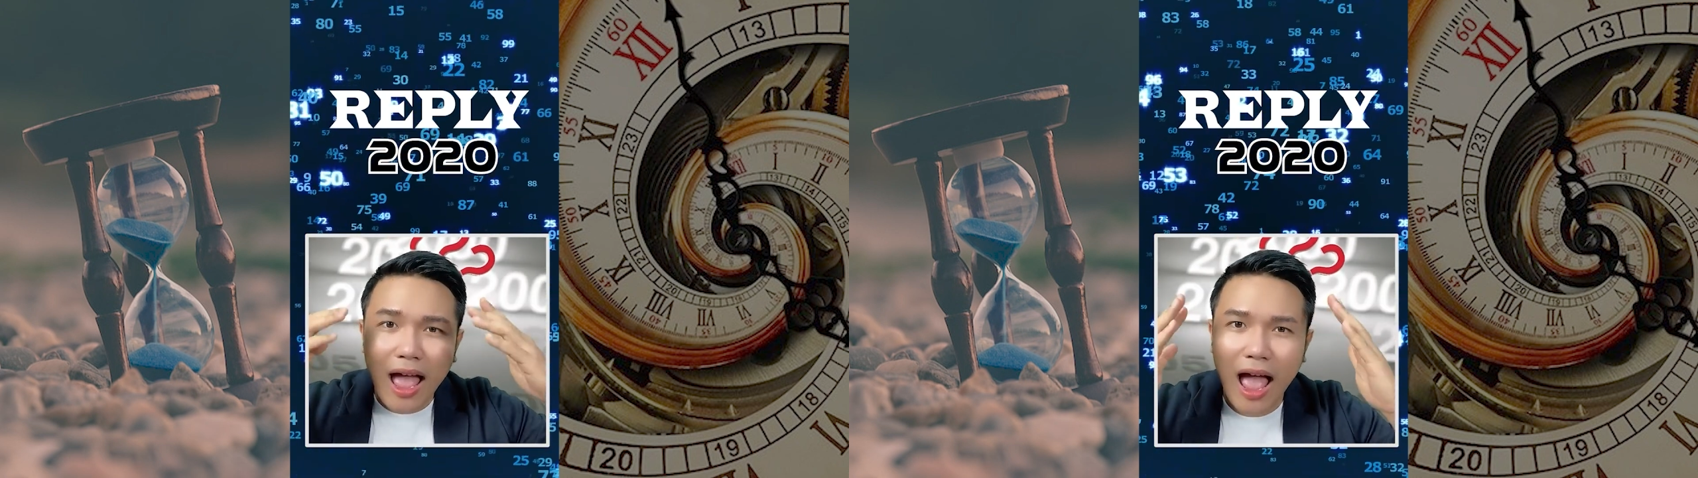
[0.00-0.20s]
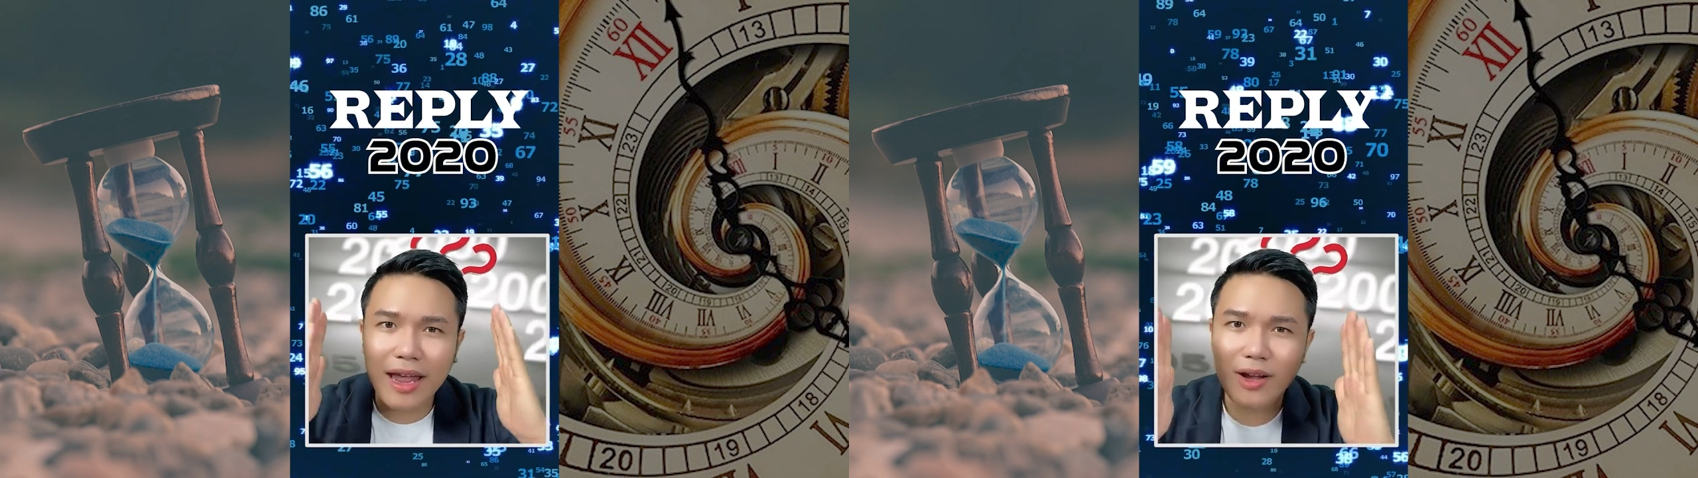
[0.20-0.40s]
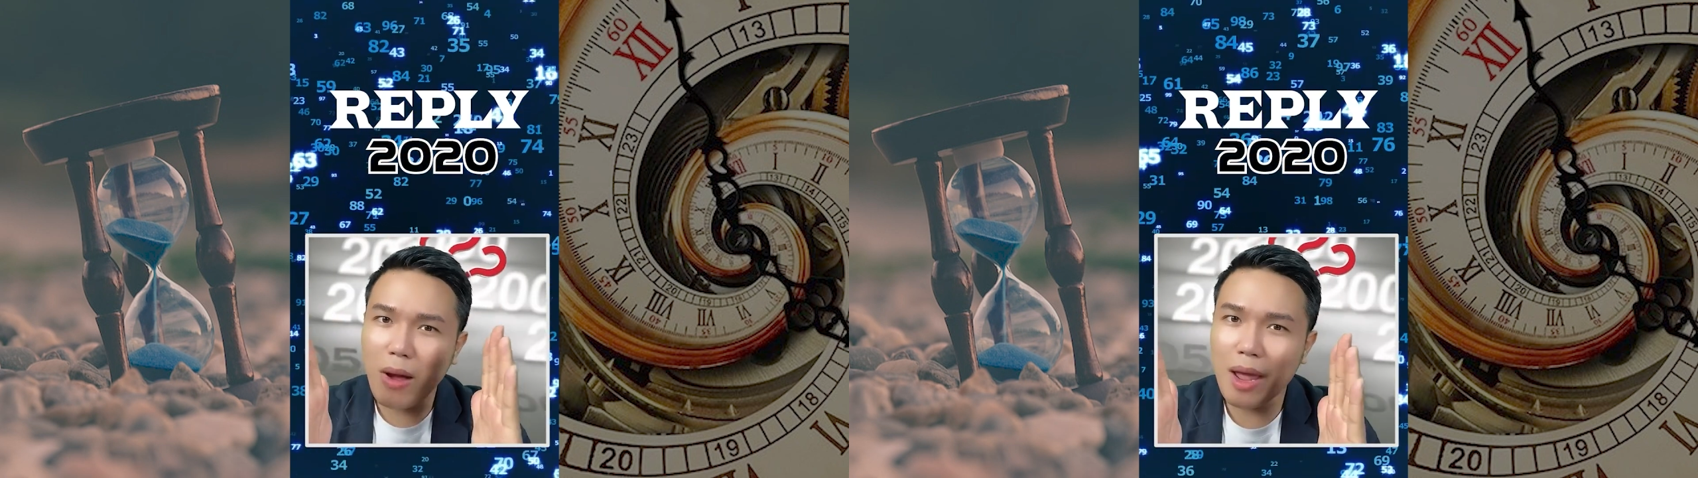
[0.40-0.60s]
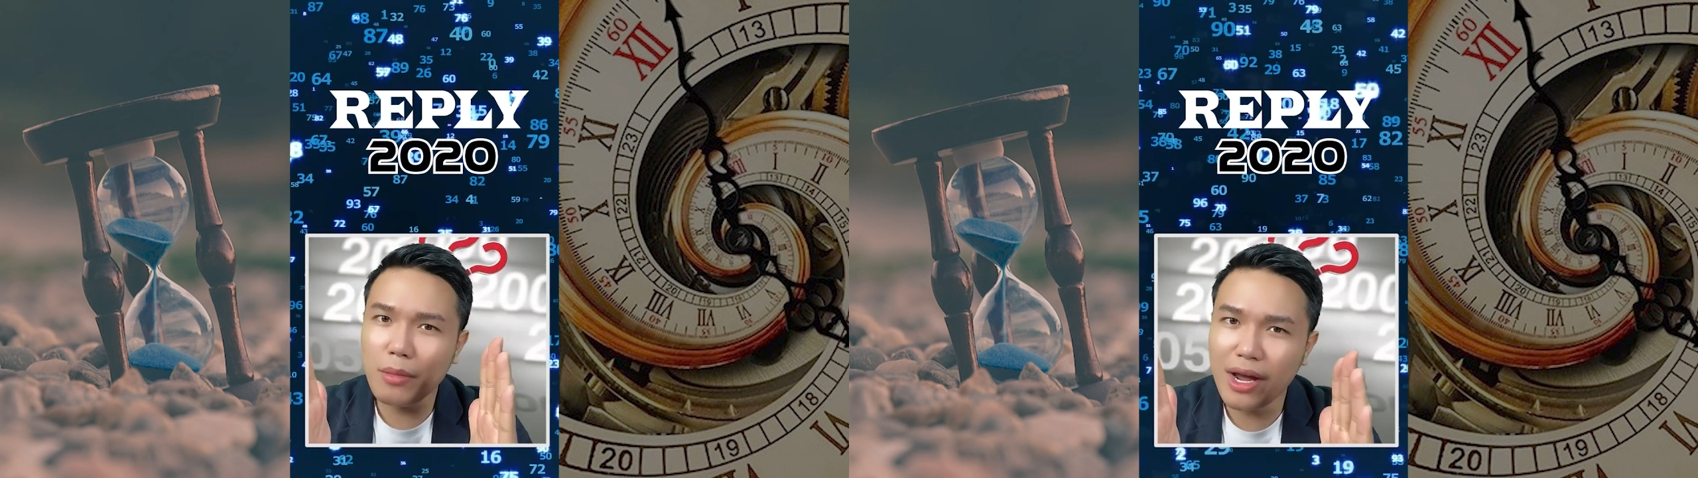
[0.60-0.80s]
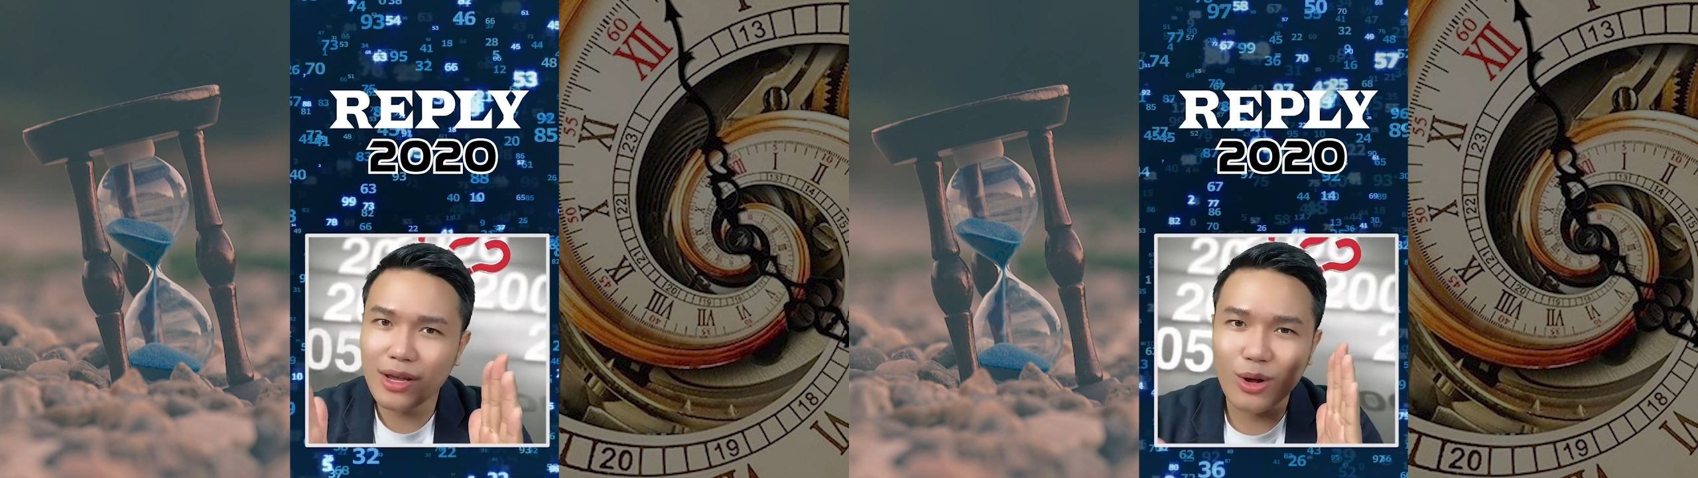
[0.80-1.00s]

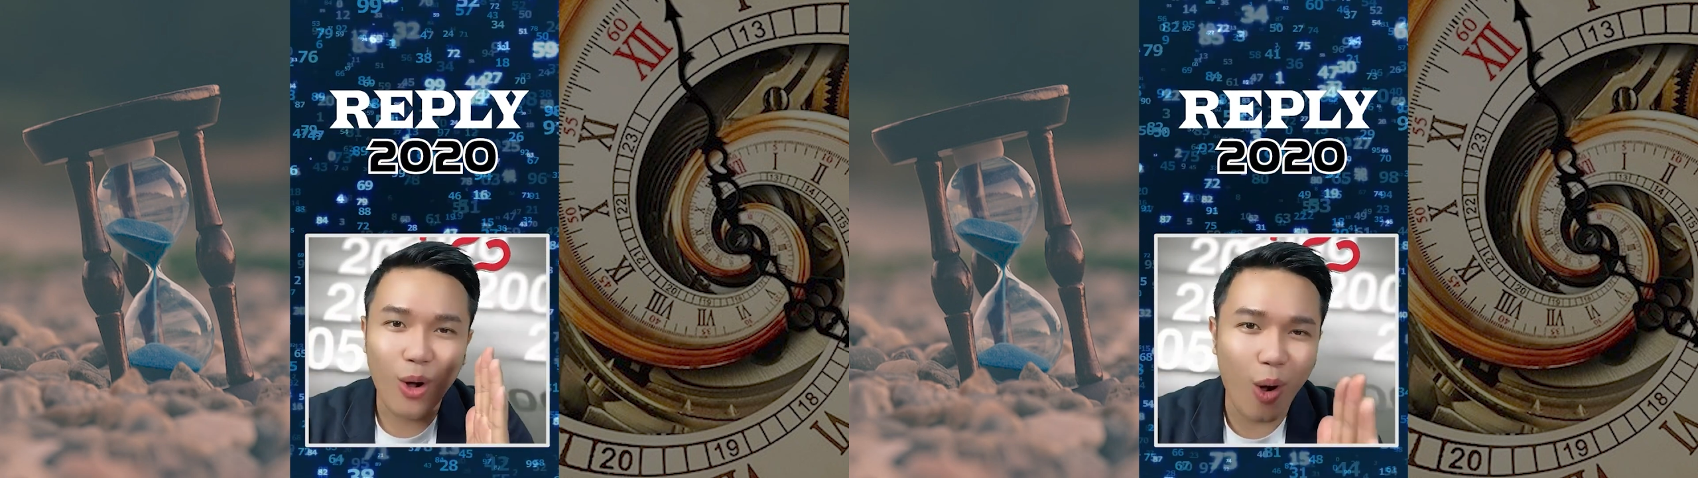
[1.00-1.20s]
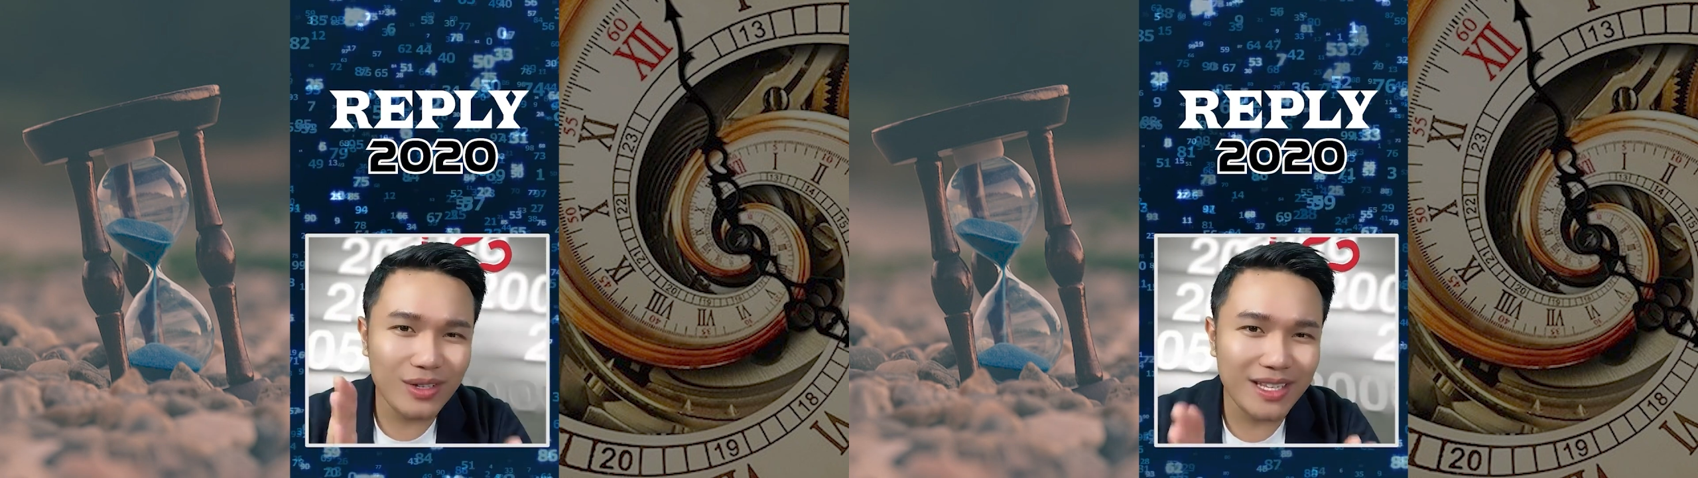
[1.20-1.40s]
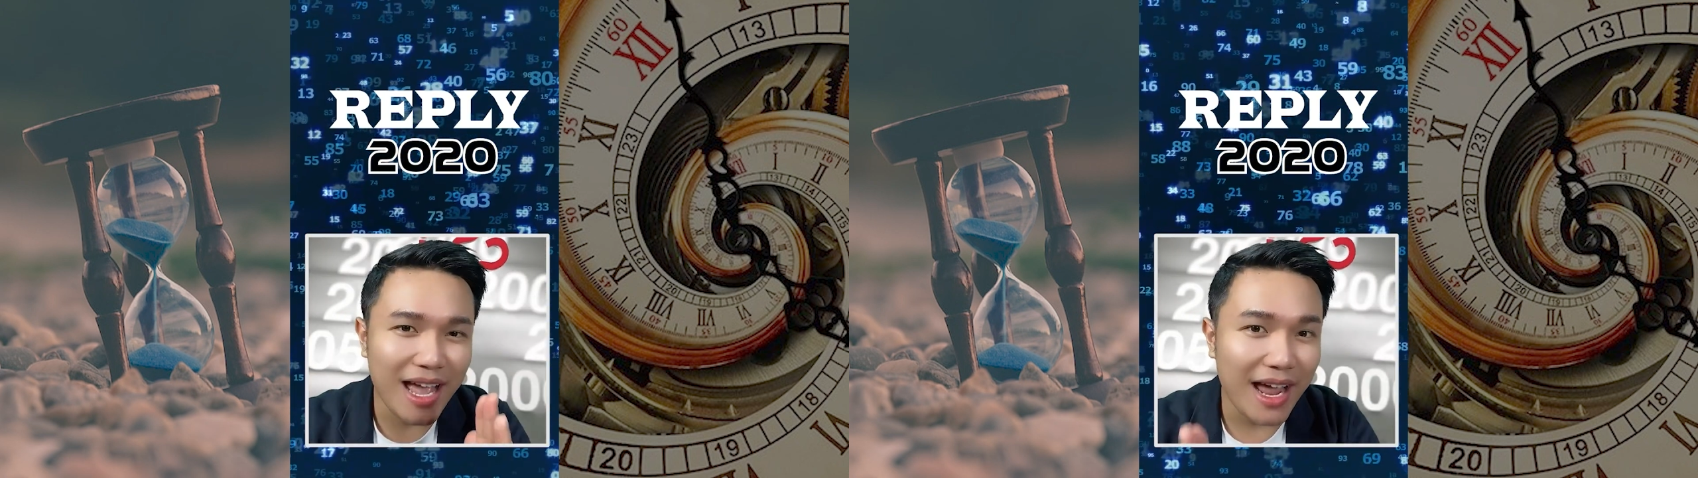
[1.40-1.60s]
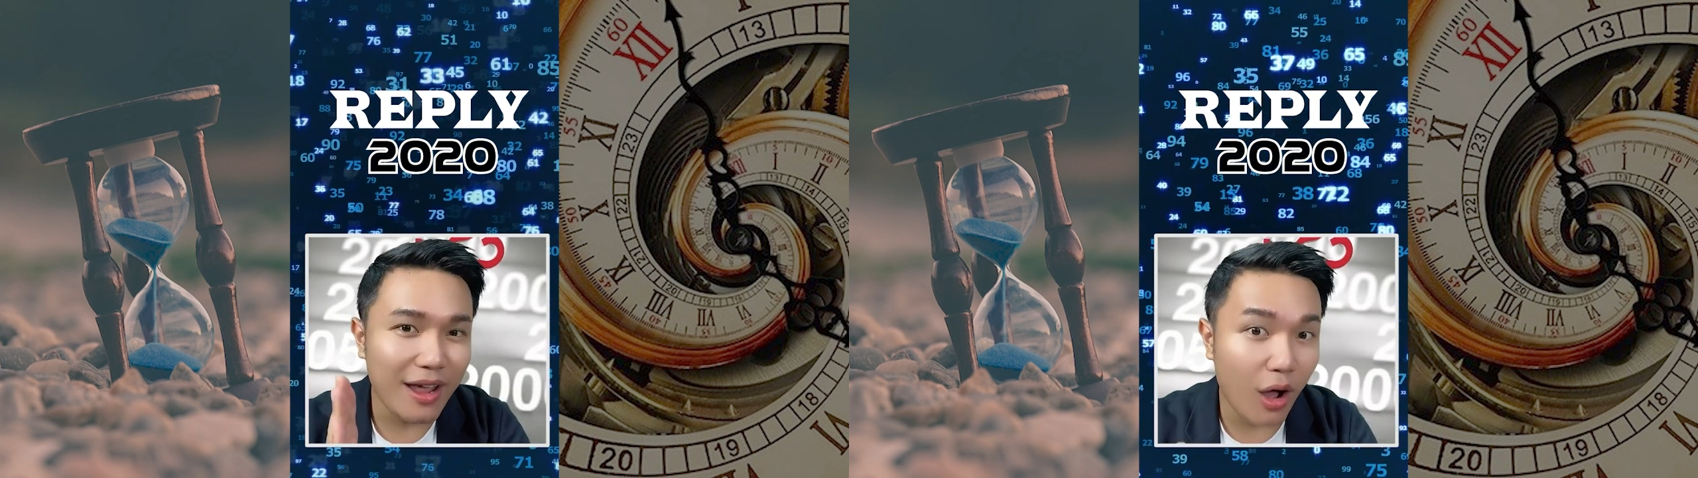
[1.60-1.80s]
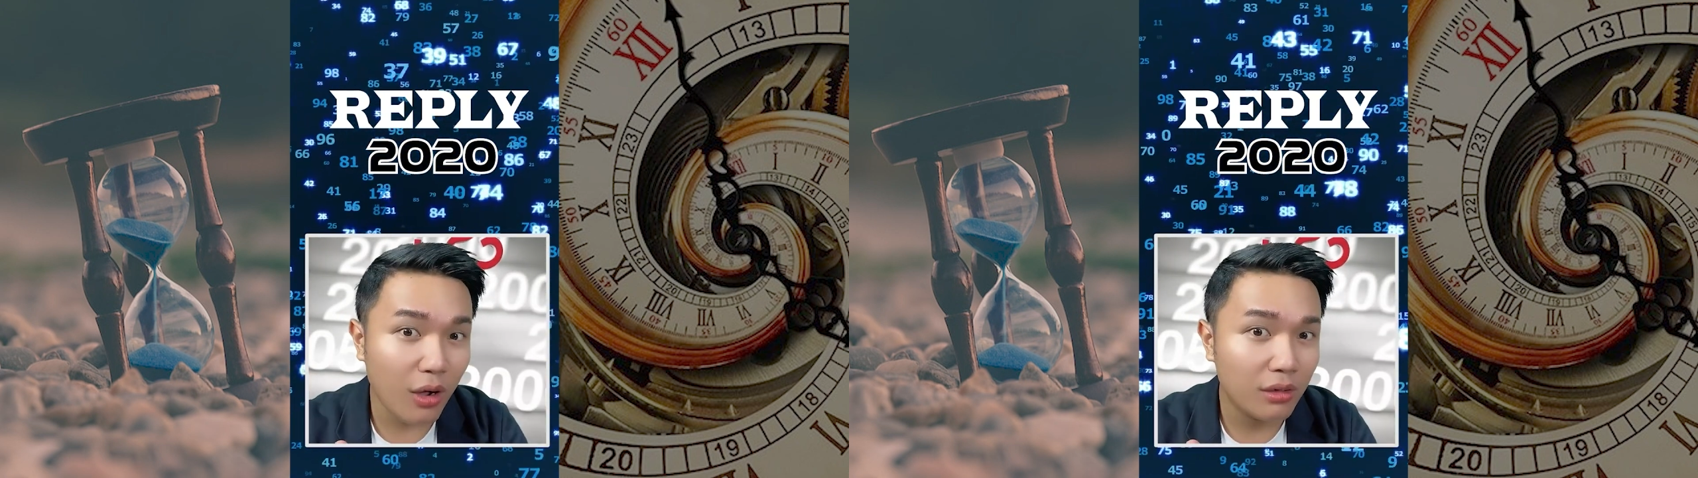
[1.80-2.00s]
2020 có gì hay
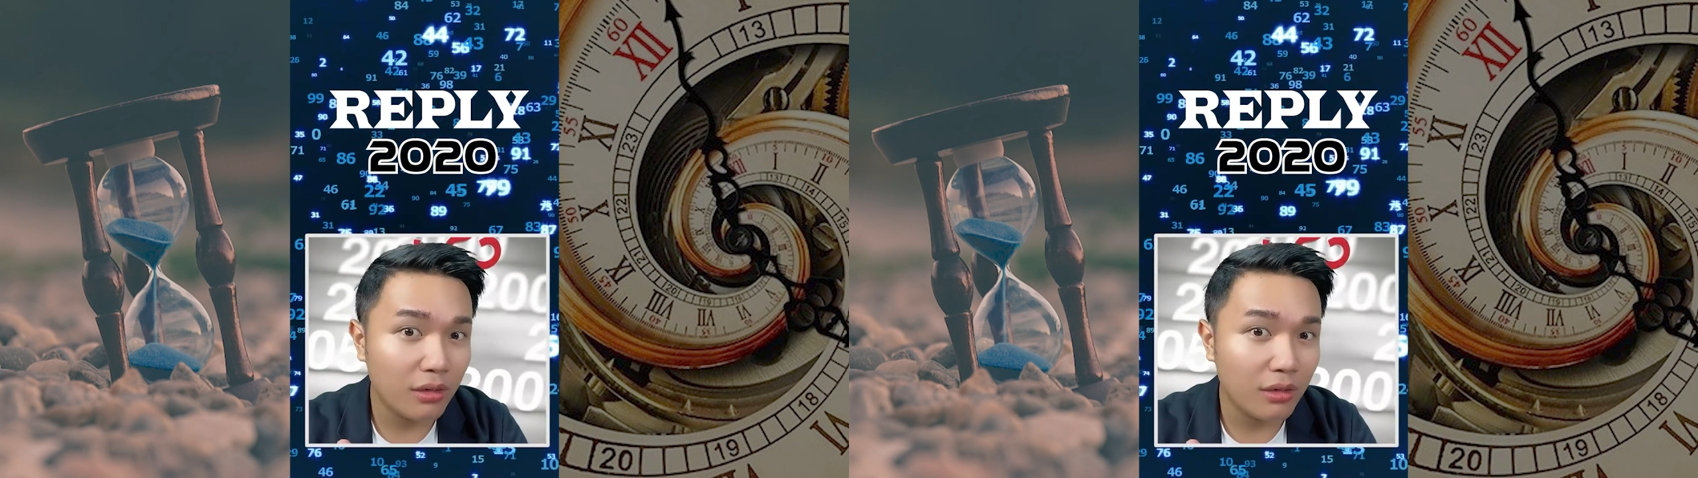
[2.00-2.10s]
ho